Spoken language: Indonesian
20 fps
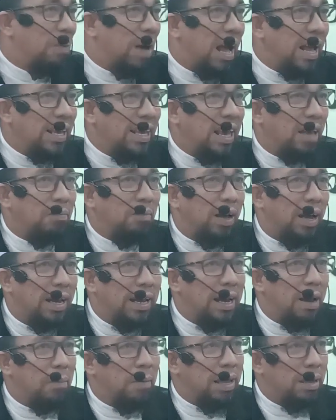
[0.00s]
kebahagiaan
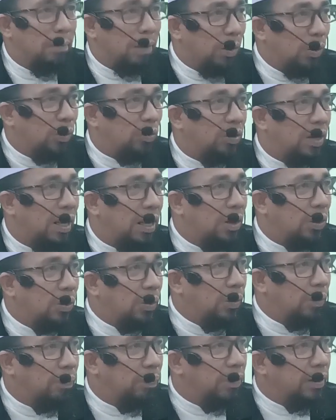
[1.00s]
makanya namanya manusia
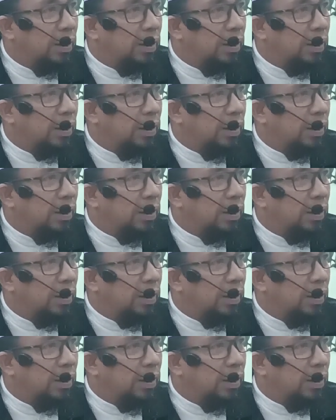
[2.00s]
itu